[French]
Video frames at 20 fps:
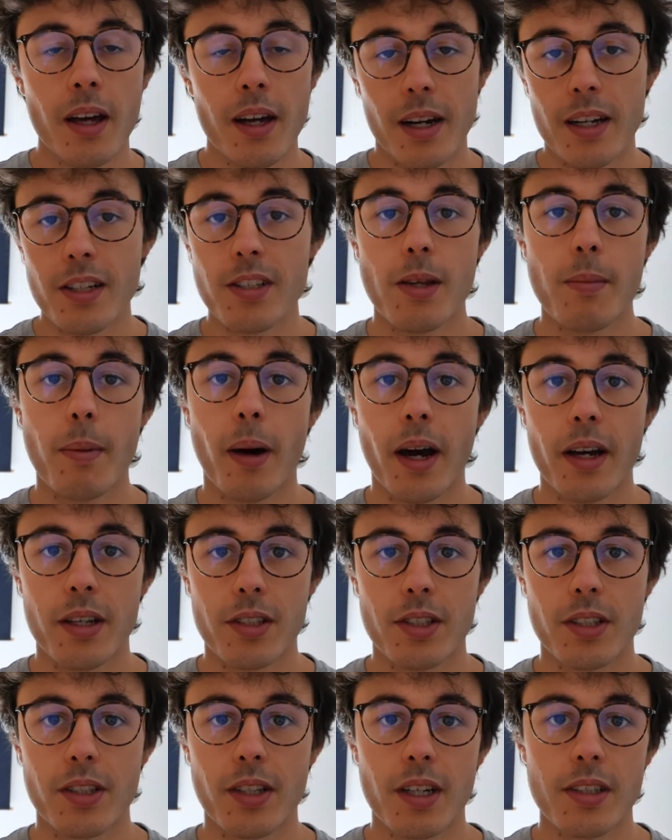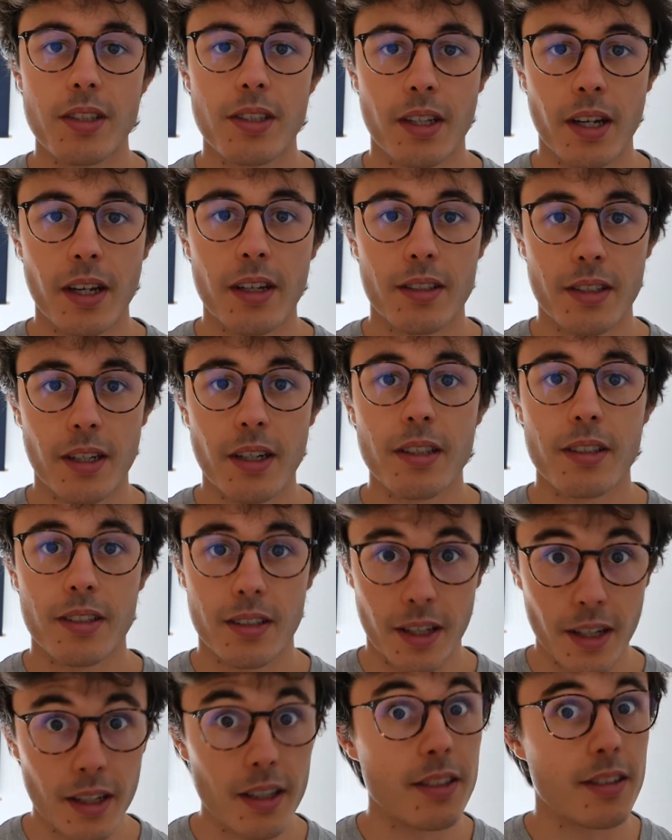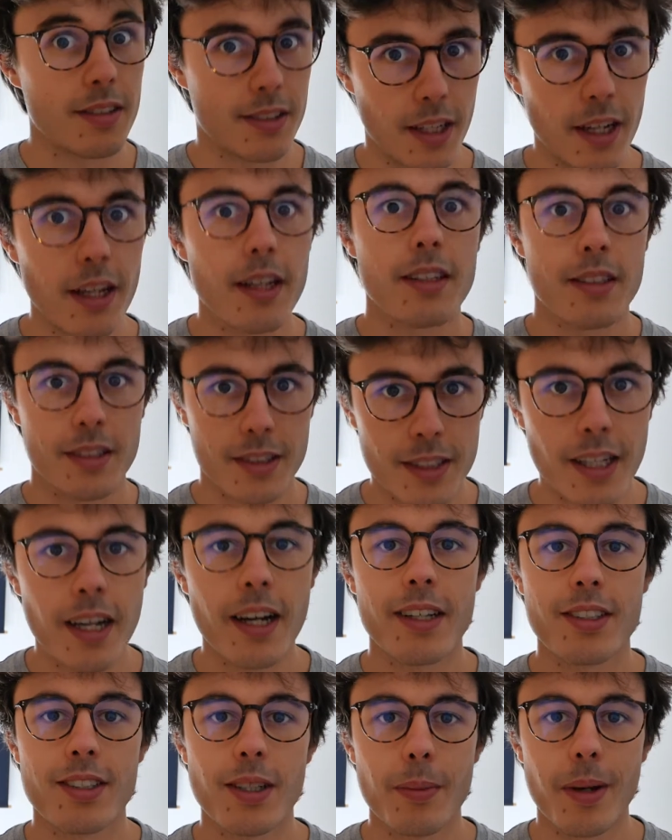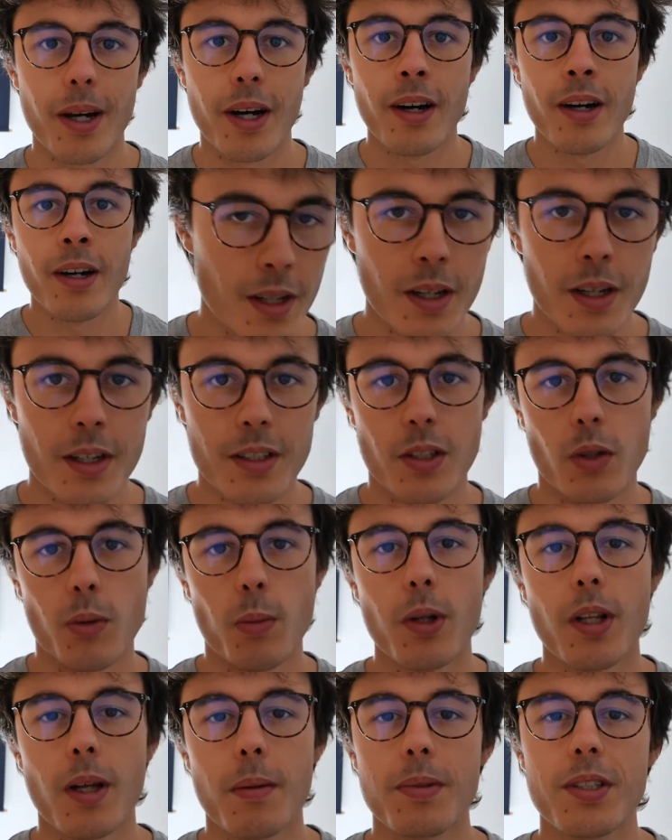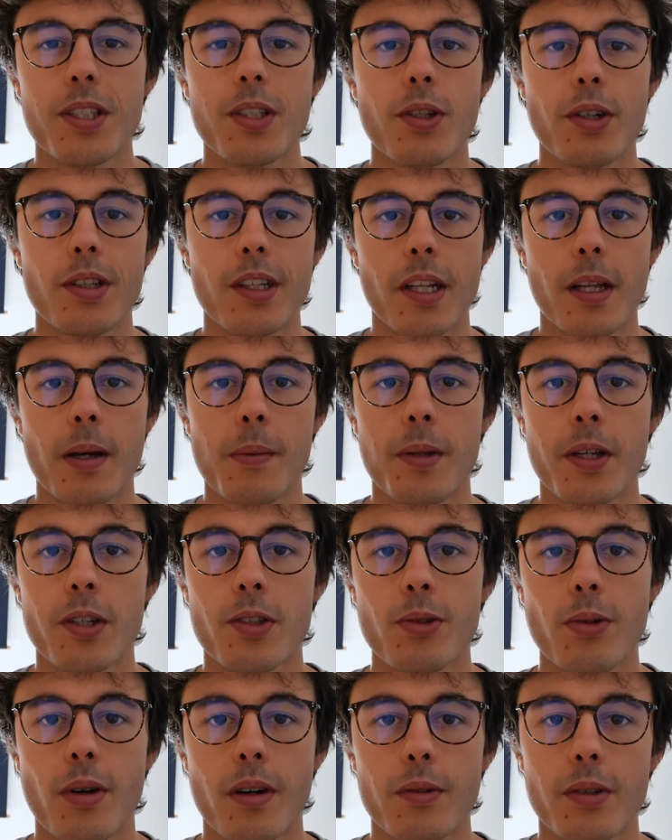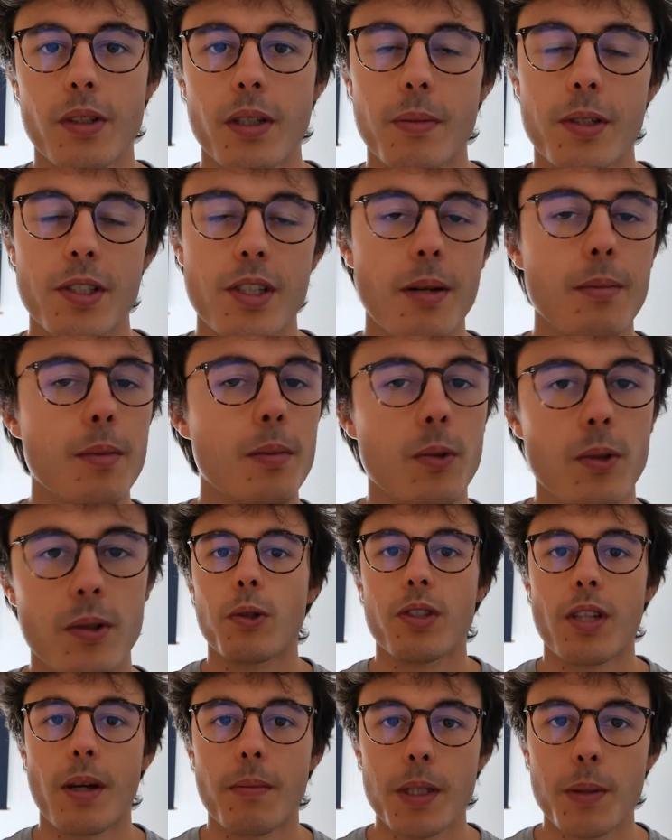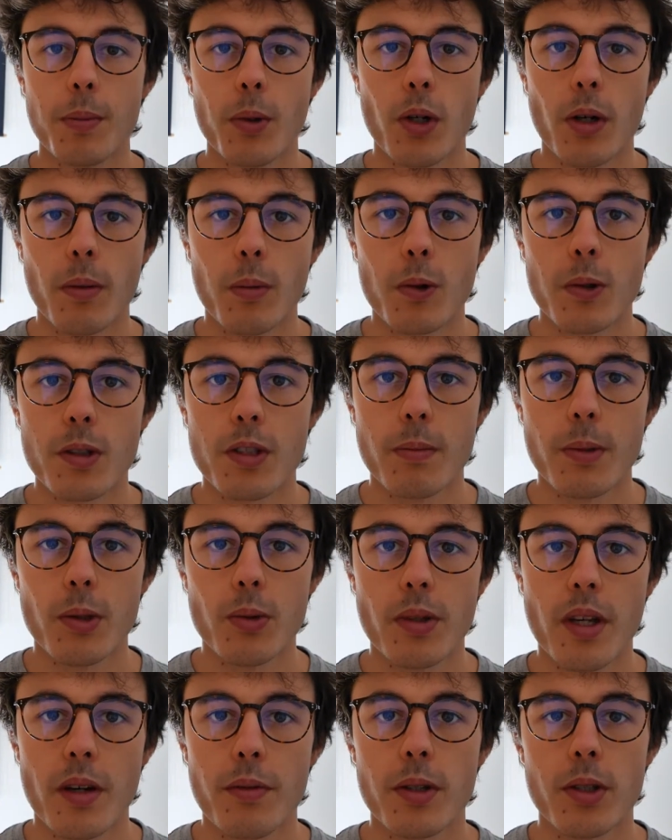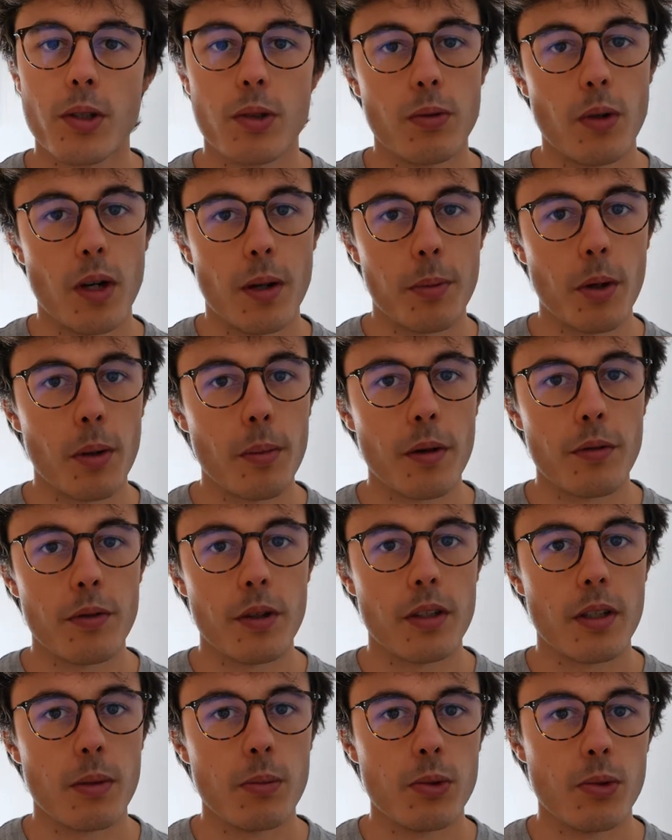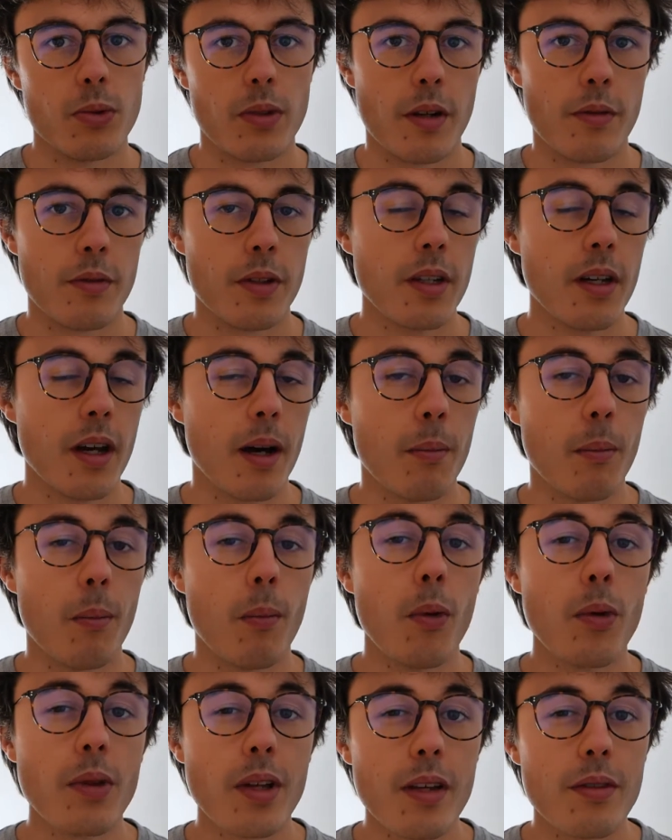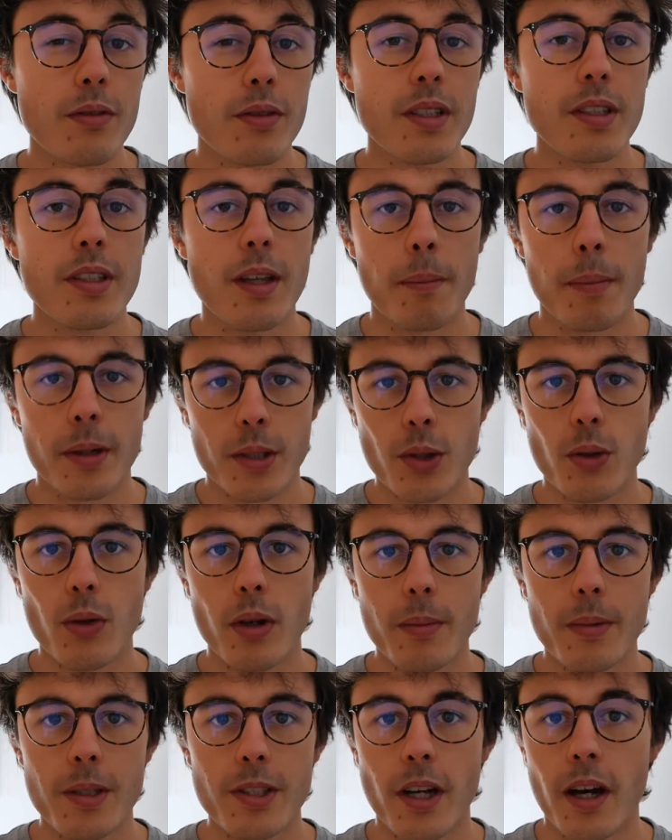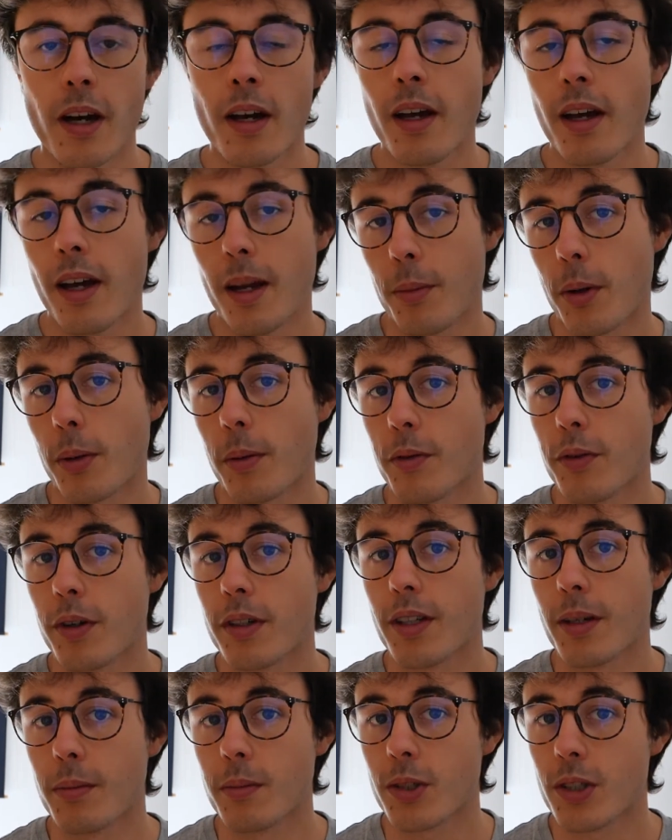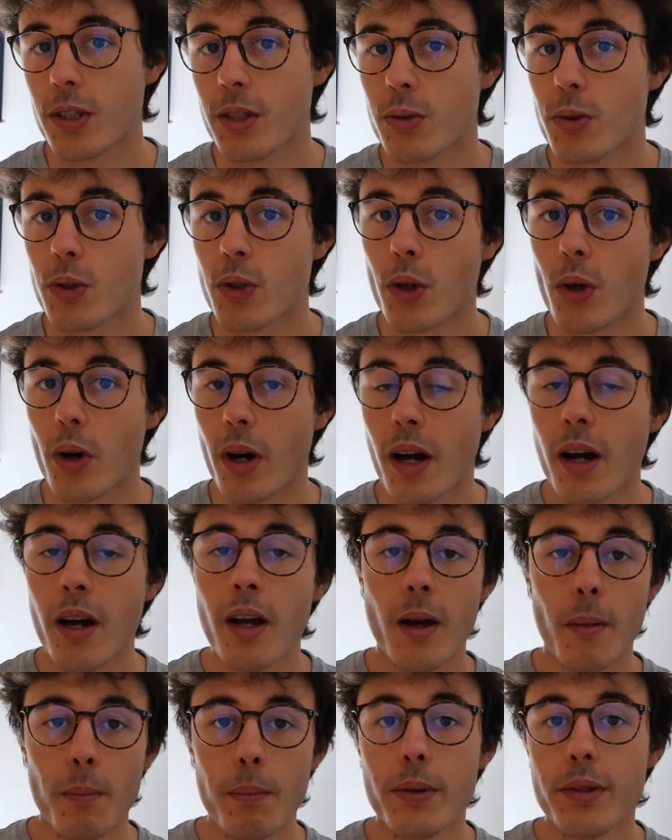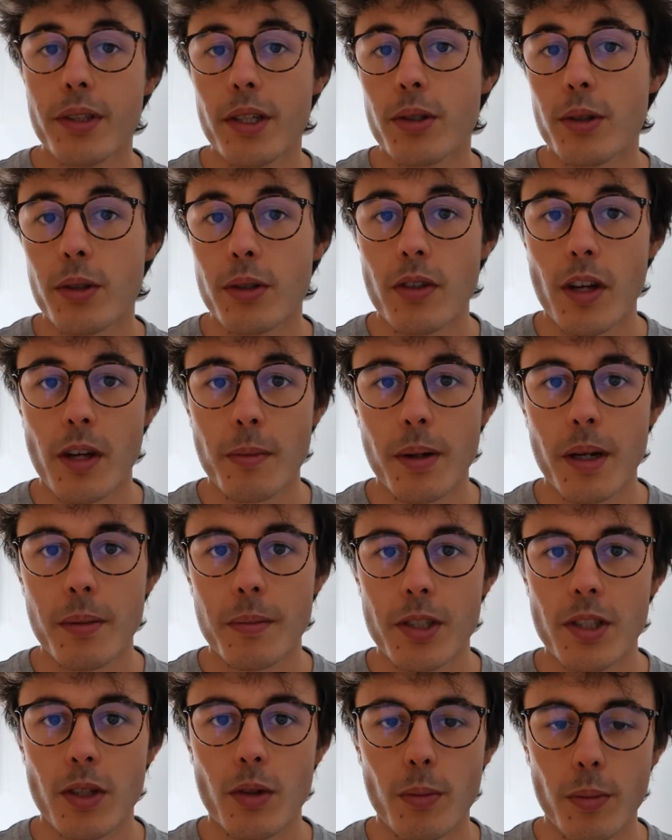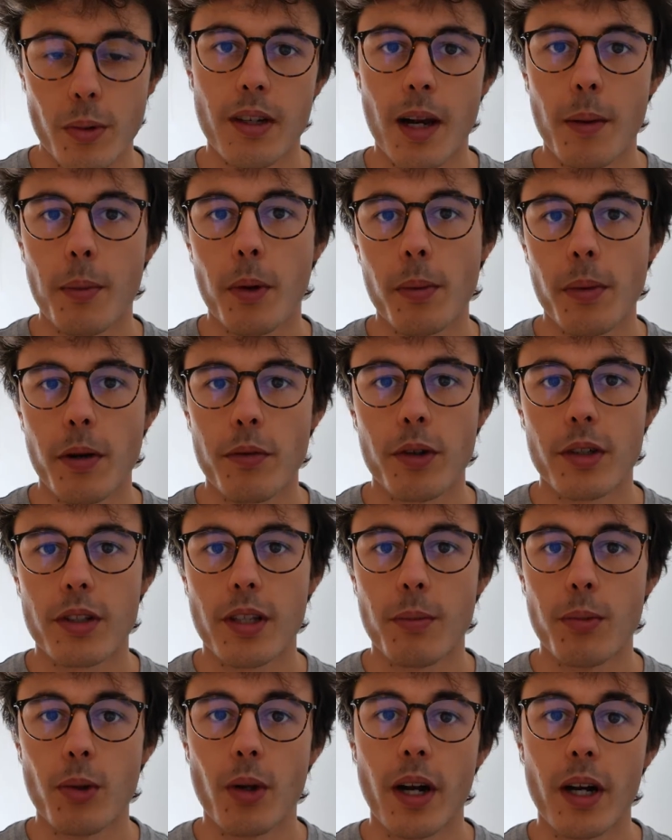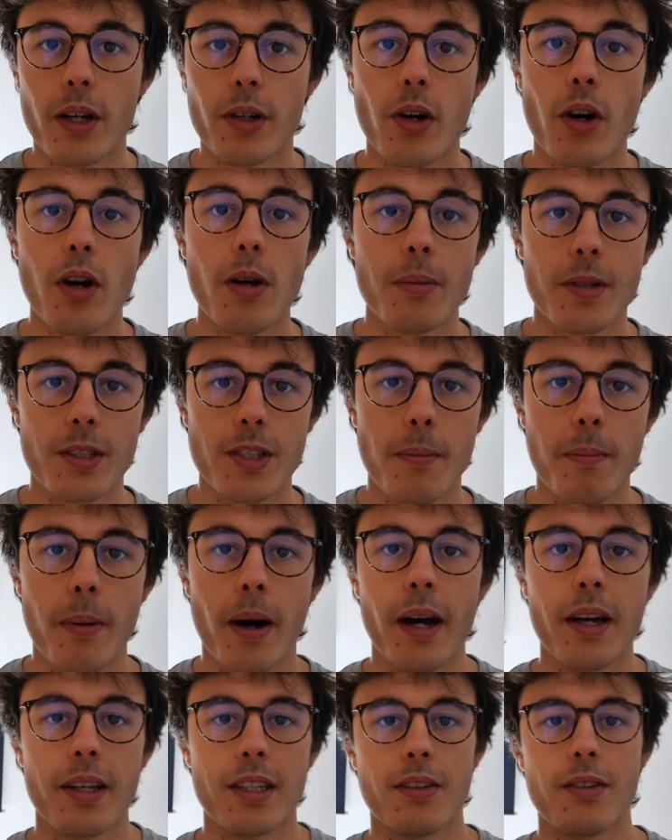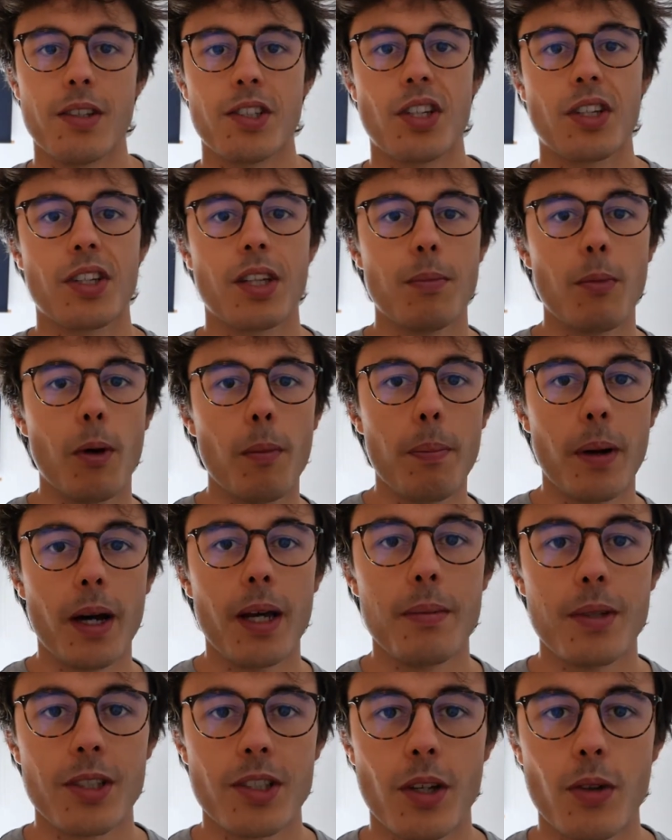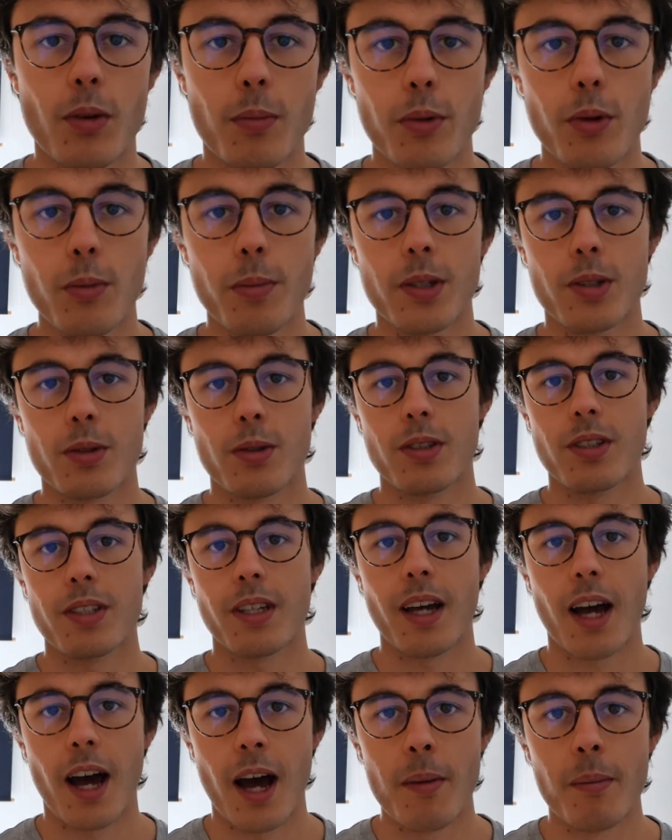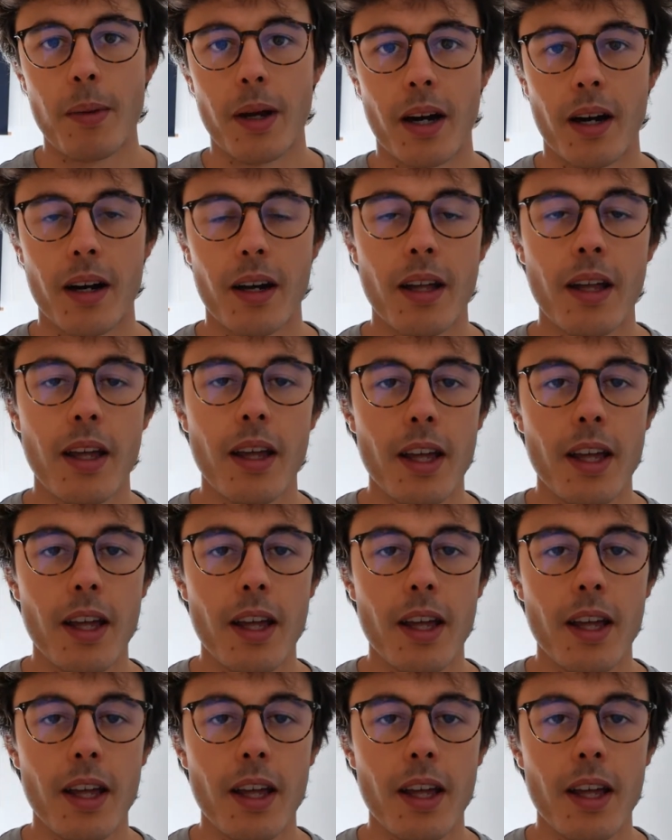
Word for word: Là c'est pareil, c'est très très très très très très amer. Ça demande un petit temps d'adaptation avant d'aimer ça, mais bon, c'est un petit peu comme consommer du café. Si tu veux. la première fois que tu as bu du café, à mon avis, t'as pas trop aimé ça. La première fois que tu as mangé du chocolat, peut-être que tu n'avais pas aimé ça non plus. La première fois que tu as bu de l'alcool, bah, c'est pareil, tu certainement pas aimé ça non plus parce que c'est amer.